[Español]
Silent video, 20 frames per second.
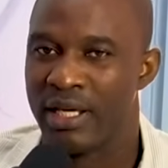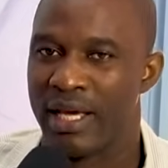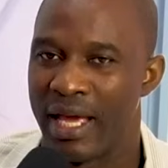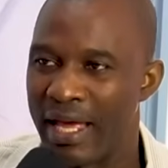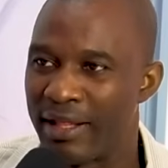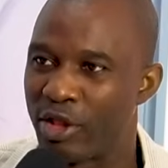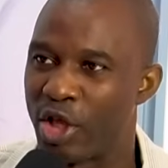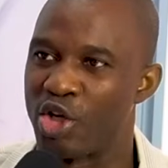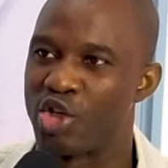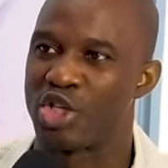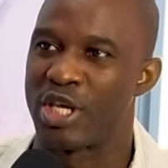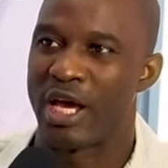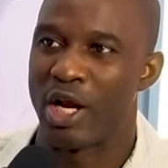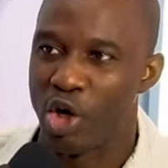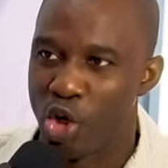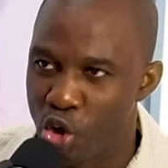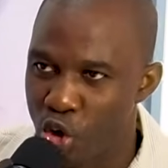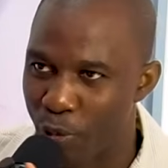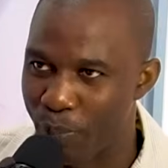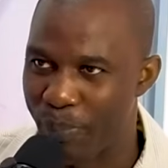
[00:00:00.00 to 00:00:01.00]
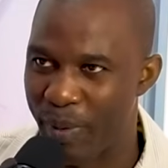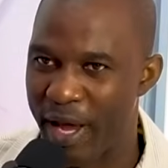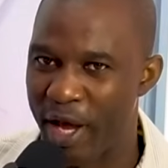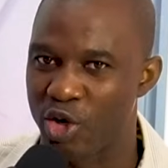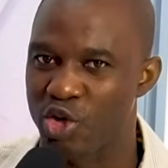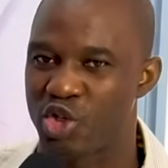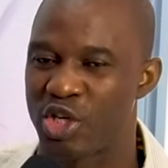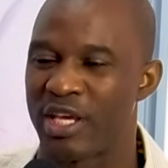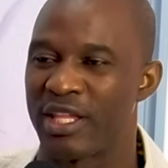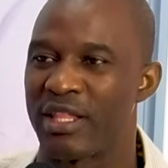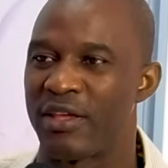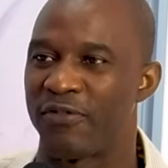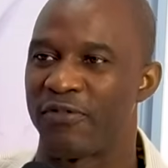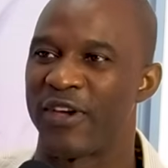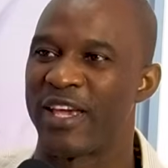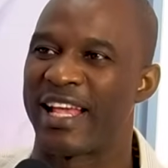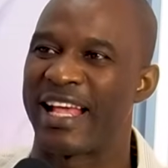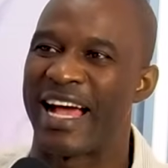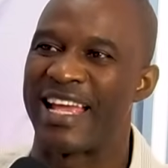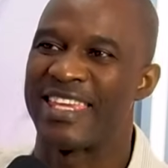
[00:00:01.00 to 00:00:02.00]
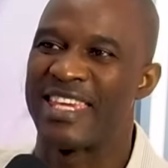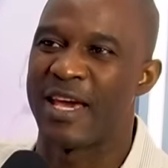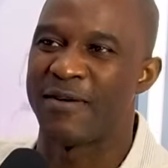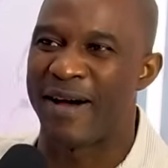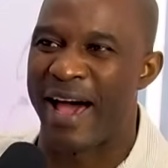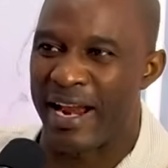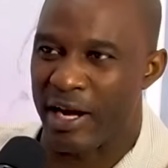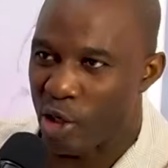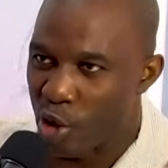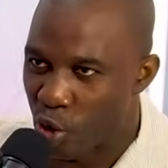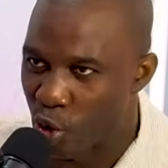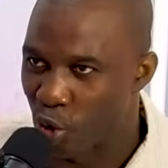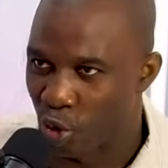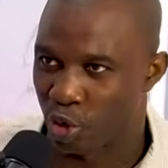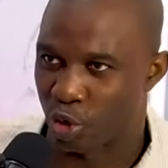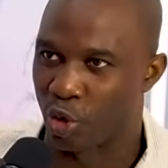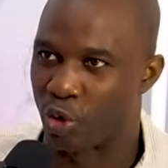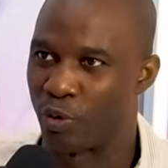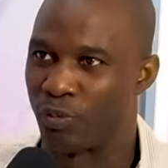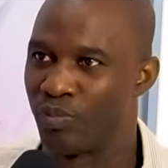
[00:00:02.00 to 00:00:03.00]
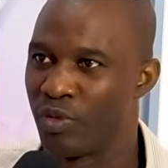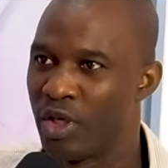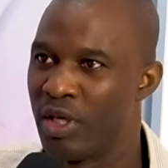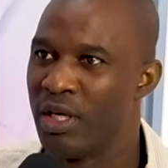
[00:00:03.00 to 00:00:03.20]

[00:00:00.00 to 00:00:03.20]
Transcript: Entonces, lupeo significa llevar luto.